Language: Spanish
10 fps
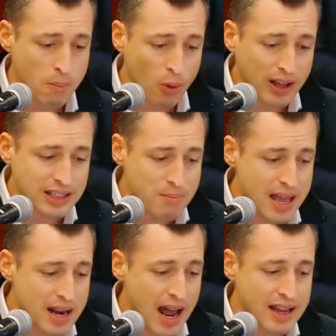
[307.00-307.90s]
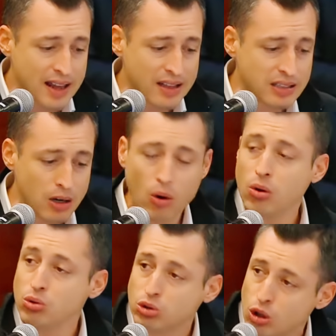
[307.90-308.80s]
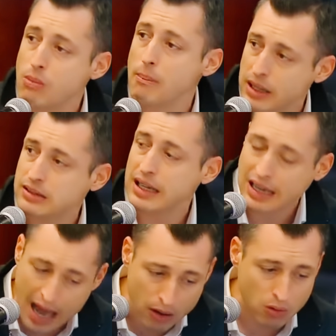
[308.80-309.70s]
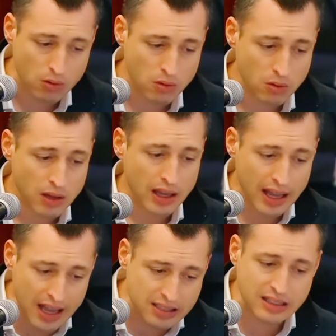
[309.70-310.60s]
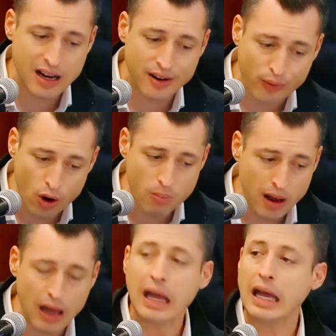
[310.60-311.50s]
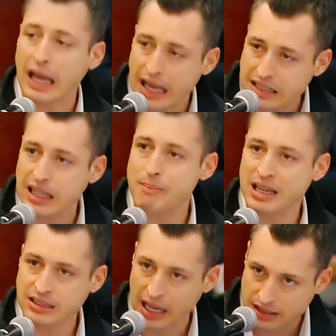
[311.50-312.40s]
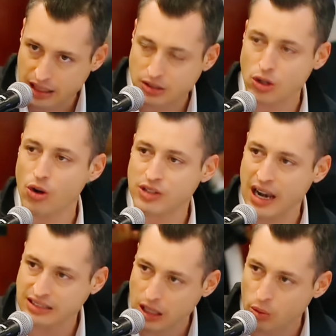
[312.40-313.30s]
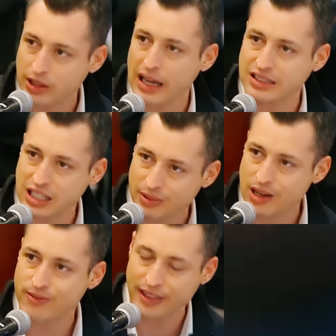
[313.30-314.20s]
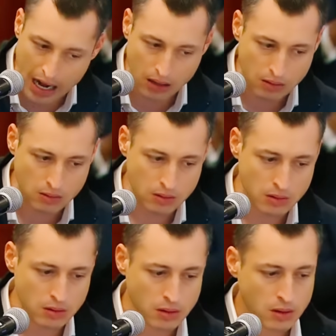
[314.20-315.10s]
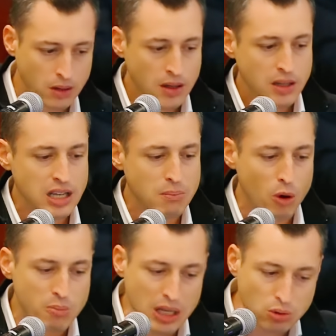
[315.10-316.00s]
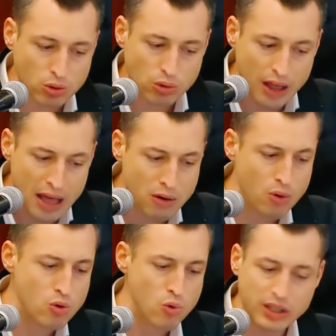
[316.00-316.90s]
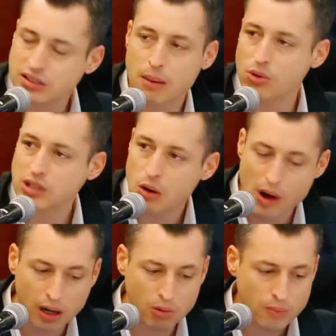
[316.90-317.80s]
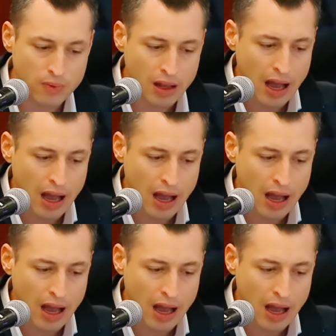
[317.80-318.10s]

Porque también hay que decirlo sumamente claro. Esta reforma es la militarización de la seguridad civil federal. Y en Movimiento Ciudadano no estamos de acuerdo